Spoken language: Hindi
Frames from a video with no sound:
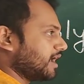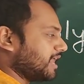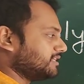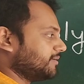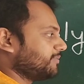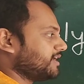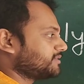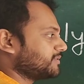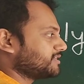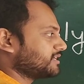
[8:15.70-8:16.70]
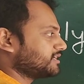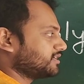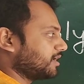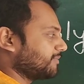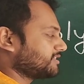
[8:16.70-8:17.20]
एलजेबी एक्सप्रेशन
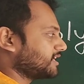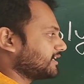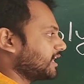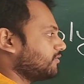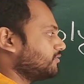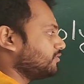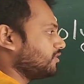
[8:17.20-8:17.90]
हमेशा क्या हो